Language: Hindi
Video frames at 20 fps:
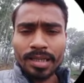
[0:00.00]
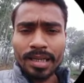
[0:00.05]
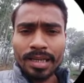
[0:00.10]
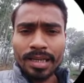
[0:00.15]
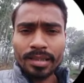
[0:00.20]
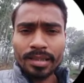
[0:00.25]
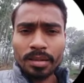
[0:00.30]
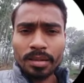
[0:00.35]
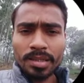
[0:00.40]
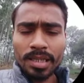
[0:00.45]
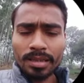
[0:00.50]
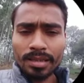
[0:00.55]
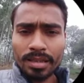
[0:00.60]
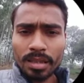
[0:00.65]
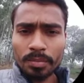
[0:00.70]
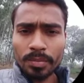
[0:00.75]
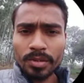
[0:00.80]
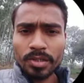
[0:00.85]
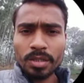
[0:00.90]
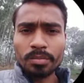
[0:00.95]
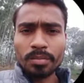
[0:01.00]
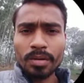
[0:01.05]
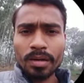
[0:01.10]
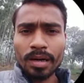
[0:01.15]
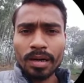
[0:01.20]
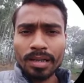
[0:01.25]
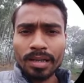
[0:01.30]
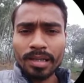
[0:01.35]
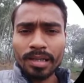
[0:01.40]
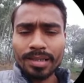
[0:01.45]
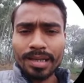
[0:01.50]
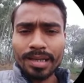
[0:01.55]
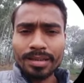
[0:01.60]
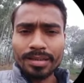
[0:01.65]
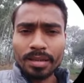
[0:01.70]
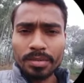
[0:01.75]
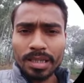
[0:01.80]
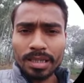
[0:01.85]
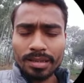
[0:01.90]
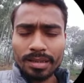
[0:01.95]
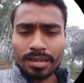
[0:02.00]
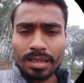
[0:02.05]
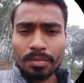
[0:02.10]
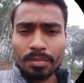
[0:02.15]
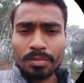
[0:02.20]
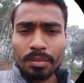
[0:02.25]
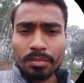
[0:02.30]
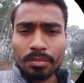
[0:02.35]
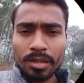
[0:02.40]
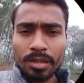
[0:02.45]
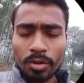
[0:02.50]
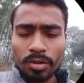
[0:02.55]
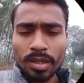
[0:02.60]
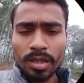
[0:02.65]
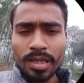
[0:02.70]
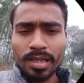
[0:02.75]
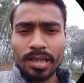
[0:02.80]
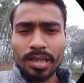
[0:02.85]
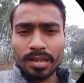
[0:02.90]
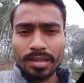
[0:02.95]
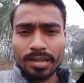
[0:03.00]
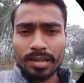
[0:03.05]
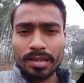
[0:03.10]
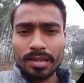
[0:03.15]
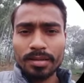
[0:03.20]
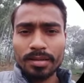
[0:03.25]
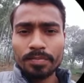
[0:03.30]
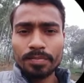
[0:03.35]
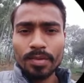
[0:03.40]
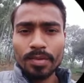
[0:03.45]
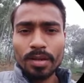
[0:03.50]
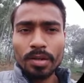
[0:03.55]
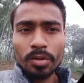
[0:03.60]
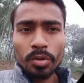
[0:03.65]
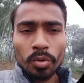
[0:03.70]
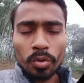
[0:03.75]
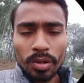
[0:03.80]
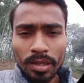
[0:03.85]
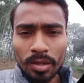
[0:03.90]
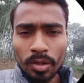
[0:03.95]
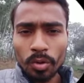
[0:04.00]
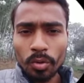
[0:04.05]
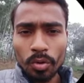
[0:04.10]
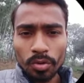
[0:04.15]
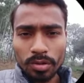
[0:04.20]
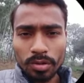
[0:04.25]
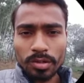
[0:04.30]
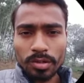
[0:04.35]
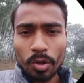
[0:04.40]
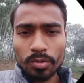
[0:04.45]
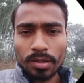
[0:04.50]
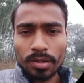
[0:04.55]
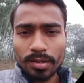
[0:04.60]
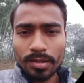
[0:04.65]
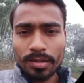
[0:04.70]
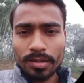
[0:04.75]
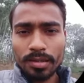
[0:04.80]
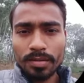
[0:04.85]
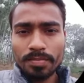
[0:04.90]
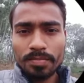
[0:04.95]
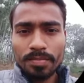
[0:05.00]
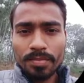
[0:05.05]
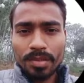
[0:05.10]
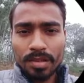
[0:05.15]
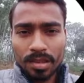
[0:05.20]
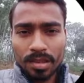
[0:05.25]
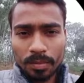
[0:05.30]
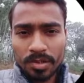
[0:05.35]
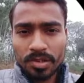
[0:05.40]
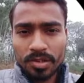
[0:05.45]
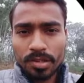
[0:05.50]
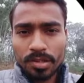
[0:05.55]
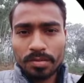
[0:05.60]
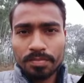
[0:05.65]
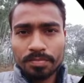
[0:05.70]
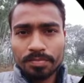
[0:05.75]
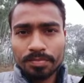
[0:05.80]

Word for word: है तब जा कर के पश्चिम बंगाल जलता है तब जा कर के बम्बई और दिल्ली जलता है तो इन लोगों से सावधान रहिए नमस्कार